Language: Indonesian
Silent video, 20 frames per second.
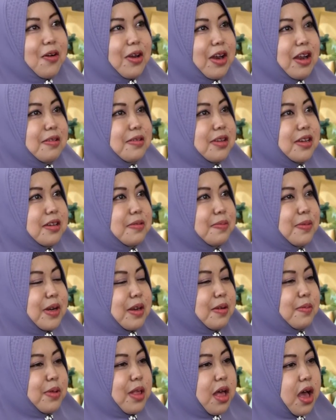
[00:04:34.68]
orang uh,
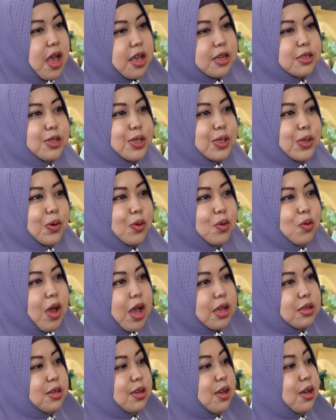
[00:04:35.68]
pada bilang citruk tuh
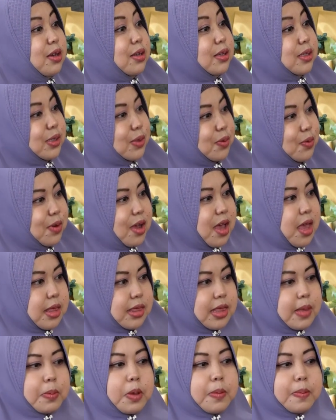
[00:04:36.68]
acinga getruk,
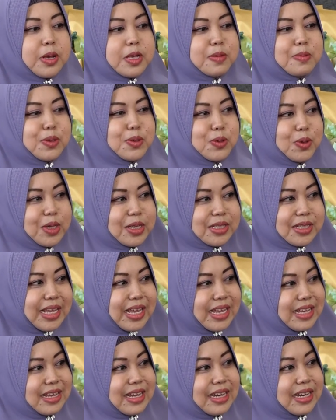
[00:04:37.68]
tapi pas masuk ke
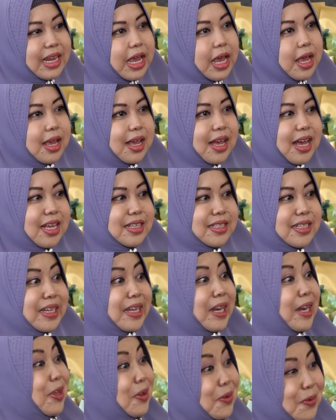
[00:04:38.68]
saya jadi aci
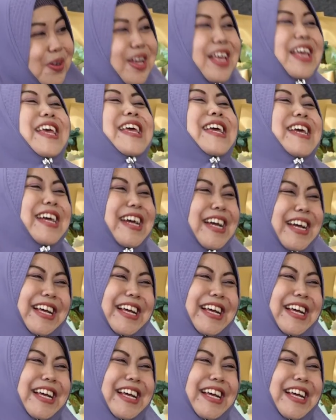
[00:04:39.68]
kriuk. Nah,